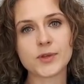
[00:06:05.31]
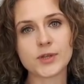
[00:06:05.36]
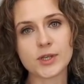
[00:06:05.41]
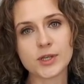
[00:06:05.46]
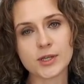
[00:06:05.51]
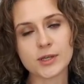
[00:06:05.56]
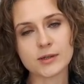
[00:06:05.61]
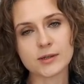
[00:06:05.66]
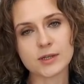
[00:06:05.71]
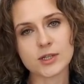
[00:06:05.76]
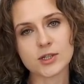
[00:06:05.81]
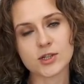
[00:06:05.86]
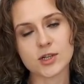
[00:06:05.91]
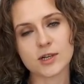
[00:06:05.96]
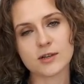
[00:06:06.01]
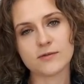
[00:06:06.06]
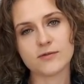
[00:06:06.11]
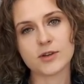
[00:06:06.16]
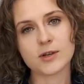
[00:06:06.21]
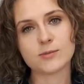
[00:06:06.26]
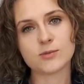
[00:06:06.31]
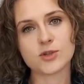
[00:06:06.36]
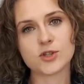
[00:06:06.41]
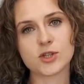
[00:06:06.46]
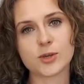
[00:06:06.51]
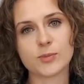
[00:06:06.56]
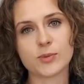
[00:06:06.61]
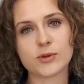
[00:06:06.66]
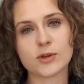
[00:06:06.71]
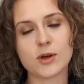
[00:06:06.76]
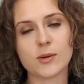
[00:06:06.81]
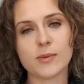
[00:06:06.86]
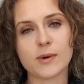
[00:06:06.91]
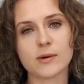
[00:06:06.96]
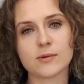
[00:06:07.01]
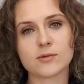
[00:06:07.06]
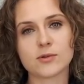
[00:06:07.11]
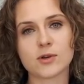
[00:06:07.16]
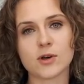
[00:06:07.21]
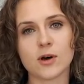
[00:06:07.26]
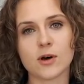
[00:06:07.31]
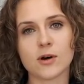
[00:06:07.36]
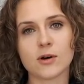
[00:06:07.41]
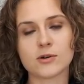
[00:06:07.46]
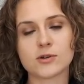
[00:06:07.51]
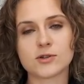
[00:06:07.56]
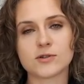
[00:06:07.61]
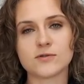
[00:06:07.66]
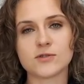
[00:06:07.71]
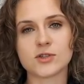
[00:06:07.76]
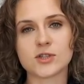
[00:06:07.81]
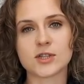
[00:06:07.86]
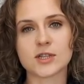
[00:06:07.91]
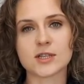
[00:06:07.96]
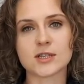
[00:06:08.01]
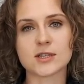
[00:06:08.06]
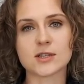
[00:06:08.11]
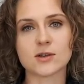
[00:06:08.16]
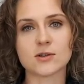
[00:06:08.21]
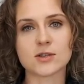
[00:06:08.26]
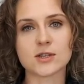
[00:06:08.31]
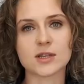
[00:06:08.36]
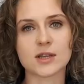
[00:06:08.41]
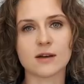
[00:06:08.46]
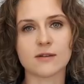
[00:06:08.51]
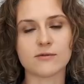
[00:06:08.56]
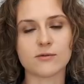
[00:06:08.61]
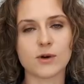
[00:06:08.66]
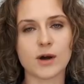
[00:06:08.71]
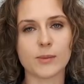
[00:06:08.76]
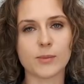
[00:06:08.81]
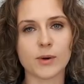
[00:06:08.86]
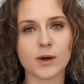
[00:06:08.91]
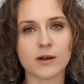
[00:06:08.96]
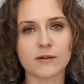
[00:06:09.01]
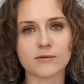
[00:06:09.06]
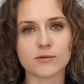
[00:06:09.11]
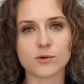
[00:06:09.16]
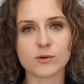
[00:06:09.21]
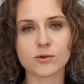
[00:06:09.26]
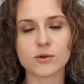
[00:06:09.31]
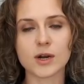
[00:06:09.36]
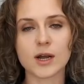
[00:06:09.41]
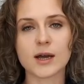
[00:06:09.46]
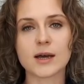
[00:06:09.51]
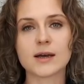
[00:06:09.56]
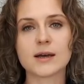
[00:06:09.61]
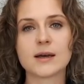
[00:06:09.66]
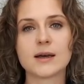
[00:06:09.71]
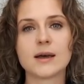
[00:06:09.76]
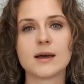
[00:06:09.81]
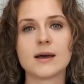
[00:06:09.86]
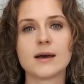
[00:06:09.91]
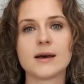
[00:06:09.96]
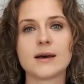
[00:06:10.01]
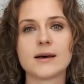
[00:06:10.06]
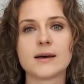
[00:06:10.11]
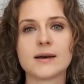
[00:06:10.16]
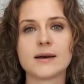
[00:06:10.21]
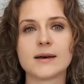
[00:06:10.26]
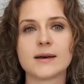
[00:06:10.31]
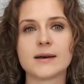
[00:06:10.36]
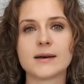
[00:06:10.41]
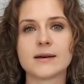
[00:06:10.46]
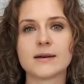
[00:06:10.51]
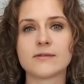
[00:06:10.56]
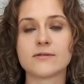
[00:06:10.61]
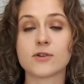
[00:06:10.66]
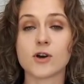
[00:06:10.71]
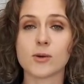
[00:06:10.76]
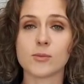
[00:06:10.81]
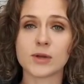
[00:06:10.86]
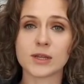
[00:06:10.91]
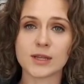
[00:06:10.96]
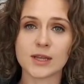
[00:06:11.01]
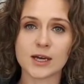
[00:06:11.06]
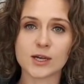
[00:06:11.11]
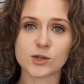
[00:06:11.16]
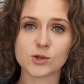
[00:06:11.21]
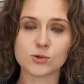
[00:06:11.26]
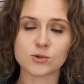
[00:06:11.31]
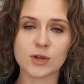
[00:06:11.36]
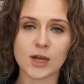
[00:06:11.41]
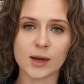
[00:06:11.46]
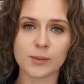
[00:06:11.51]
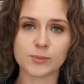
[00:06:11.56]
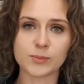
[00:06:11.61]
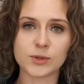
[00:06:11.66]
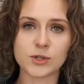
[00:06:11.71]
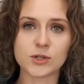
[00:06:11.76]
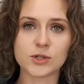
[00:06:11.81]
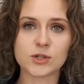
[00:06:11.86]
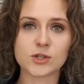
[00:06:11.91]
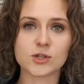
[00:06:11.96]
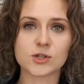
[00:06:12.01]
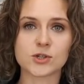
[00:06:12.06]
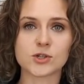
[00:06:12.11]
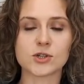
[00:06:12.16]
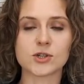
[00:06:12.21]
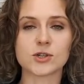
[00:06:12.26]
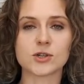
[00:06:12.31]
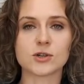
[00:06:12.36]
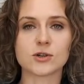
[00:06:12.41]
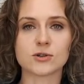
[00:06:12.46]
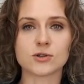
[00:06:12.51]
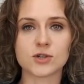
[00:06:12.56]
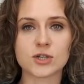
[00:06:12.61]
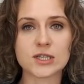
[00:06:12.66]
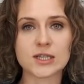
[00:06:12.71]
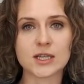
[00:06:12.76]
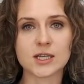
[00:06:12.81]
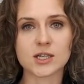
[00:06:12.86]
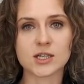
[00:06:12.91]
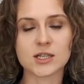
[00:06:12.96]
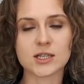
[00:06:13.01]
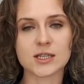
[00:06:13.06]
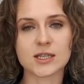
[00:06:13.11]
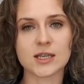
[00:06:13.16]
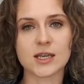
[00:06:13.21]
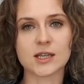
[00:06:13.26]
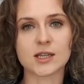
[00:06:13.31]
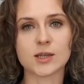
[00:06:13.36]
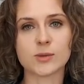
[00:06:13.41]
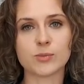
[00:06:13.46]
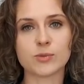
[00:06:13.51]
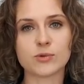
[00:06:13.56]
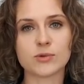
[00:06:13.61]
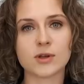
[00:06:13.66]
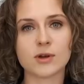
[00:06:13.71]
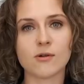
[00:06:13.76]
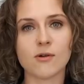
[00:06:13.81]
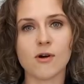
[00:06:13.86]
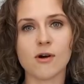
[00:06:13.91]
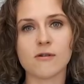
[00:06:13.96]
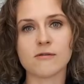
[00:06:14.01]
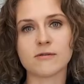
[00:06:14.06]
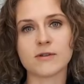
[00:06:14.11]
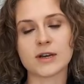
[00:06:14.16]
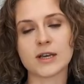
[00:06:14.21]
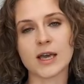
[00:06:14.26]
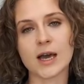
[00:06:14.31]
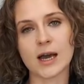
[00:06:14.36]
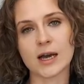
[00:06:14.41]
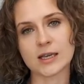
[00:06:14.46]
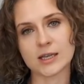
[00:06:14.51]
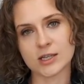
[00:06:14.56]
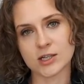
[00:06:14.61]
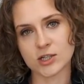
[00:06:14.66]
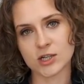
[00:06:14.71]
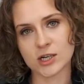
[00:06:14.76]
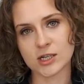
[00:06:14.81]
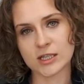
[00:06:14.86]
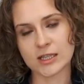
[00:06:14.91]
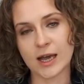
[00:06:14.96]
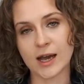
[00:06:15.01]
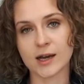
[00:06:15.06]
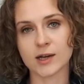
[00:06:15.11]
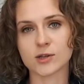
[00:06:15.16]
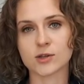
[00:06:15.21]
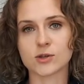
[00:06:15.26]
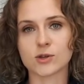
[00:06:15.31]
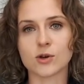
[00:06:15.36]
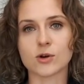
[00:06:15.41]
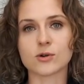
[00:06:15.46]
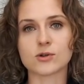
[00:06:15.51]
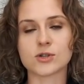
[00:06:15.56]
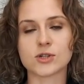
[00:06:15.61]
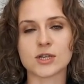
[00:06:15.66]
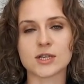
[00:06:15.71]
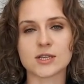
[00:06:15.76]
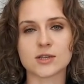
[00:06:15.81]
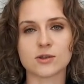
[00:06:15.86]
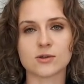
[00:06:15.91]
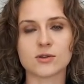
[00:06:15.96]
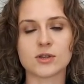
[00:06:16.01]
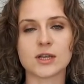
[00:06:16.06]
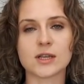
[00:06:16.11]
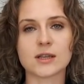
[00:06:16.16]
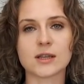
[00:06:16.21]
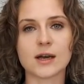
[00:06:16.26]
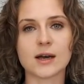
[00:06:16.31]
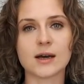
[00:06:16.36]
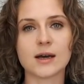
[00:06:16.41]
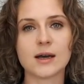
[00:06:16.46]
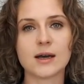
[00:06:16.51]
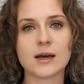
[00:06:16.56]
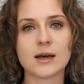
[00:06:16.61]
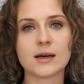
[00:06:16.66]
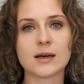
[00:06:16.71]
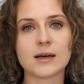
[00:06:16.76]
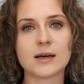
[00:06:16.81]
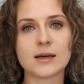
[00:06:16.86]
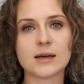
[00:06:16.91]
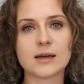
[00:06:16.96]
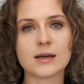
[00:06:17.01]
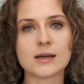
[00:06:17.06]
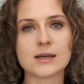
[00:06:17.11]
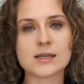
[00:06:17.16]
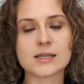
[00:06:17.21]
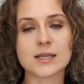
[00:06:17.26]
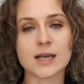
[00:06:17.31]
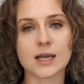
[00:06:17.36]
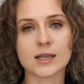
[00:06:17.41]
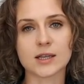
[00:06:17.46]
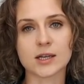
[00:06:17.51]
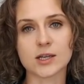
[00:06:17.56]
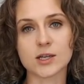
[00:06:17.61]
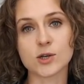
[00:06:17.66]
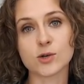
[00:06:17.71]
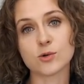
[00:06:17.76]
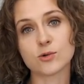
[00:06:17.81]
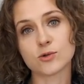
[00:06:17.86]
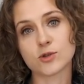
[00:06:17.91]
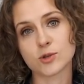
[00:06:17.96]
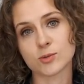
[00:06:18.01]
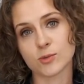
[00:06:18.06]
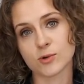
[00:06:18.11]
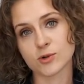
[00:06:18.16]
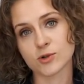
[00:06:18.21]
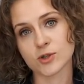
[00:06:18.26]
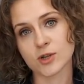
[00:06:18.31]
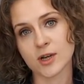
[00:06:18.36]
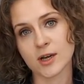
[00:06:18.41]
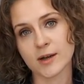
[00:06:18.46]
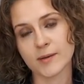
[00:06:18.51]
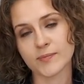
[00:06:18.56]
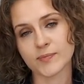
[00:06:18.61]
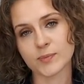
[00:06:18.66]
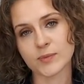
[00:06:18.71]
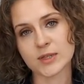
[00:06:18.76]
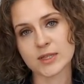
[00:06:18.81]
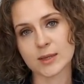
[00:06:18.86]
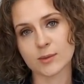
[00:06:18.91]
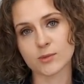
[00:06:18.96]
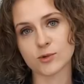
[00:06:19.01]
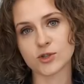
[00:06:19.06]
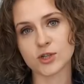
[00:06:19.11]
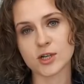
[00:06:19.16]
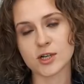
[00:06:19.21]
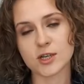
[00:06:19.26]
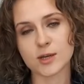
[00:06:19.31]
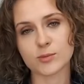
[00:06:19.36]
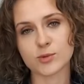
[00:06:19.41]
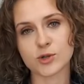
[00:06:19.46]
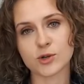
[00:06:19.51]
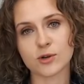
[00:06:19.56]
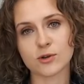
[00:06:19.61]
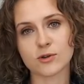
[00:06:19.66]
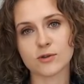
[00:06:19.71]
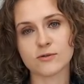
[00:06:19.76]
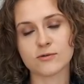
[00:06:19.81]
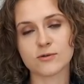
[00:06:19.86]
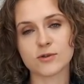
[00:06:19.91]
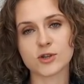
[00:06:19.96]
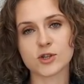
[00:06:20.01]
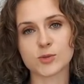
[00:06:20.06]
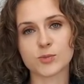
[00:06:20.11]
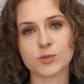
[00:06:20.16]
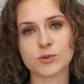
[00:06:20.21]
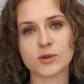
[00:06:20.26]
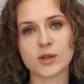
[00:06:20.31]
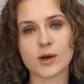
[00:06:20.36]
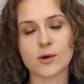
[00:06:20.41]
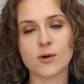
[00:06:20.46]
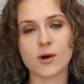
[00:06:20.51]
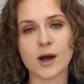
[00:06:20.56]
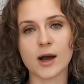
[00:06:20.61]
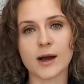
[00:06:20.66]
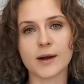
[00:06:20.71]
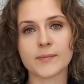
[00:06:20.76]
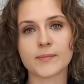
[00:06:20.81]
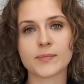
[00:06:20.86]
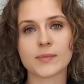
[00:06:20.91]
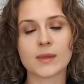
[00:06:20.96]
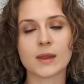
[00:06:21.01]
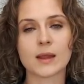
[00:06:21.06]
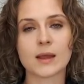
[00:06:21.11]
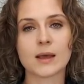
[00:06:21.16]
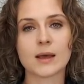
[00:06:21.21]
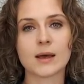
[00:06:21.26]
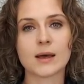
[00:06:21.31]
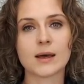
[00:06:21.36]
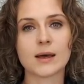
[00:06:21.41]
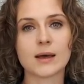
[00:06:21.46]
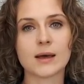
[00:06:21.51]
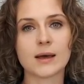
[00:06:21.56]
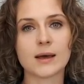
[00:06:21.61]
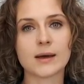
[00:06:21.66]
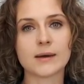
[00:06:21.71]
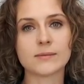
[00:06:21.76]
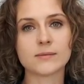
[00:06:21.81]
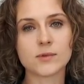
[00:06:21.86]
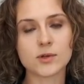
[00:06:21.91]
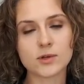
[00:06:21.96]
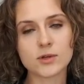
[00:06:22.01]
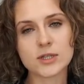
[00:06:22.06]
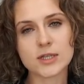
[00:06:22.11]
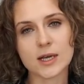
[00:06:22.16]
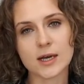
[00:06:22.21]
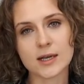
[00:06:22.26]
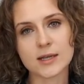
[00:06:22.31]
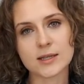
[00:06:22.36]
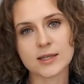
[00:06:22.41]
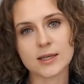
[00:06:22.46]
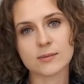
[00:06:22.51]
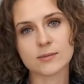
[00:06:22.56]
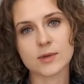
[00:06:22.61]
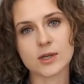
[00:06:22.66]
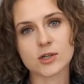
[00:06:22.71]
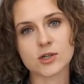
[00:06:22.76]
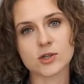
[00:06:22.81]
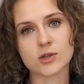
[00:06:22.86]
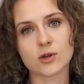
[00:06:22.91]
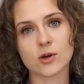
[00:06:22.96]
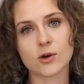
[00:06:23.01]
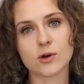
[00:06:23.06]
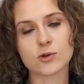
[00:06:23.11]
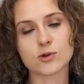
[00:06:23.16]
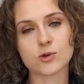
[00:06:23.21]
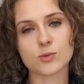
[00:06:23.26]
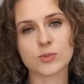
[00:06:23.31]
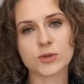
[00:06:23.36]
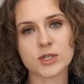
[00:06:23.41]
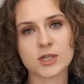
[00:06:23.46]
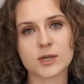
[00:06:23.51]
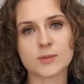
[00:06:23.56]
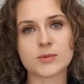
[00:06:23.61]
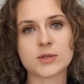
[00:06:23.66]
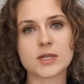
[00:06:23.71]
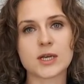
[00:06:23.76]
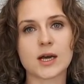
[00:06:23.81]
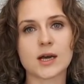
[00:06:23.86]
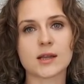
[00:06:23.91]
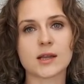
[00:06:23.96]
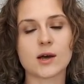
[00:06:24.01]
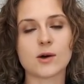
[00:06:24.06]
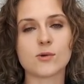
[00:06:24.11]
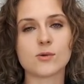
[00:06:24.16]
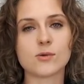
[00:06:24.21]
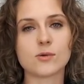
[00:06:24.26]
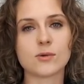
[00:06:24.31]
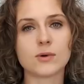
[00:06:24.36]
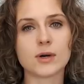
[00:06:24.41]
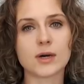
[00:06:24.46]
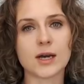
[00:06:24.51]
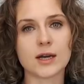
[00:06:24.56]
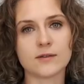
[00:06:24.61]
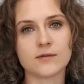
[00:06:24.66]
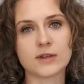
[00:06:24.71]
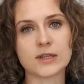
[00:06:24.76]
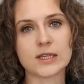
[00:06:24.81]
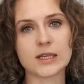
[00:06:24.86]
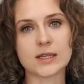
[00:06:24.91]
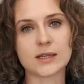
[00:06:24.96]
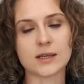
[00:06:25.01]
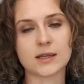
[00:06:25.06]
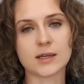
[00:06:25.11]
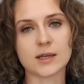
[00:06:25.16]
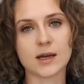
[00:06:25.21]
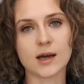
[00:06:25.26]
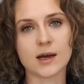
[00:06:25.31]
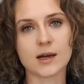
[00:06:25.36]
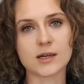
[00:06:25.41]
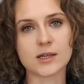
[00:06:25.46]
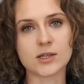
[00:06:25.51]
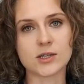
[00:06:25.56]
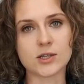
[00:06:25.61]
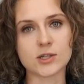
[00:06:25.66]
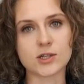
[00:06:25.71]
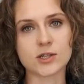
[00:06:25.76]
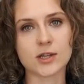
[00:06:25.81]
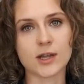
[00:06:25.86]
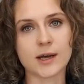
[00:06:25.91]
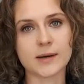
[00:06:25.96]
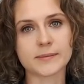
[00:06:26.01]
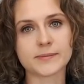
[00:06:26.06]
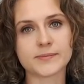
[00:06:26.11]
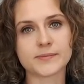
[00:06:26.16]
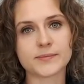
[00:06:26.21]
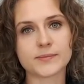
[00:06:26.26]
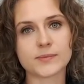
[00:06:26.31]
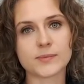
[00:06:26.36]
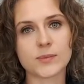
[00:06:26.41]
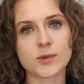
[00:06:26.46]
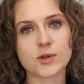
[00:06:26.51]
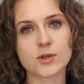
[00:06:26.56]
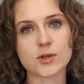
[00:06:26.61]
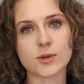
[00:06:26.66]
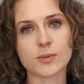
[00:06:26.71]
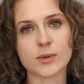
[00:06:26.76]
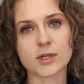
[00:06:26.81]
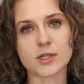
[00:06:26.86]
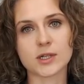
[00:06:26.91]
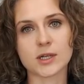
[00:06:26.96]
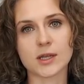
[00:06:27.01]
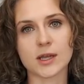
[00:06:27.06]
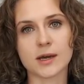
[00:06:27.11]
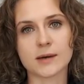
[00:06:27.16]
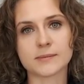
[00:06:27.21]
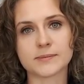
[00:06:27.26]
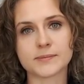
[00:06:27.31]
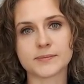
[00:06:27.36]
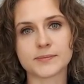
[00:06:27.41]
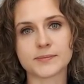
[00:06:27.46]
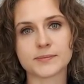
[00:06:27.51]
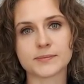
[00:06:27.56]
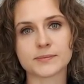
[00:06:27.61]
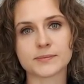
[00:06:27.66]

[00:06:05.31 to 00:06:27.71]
I jeżeli film Ci się podobał, to oczywiście zostaw łapkę w górę. W komentarzu napisz, czy korzystasz z diety pudełkowej, a jeżeli tak, to czy jest to dieta E, z cateringu, czy może samodzielnie przygotowujesz pudełka. E, no i zachęcam też do subskrypcji kanału Iwen Dietetyka Kliniczna. Do zobaczenia.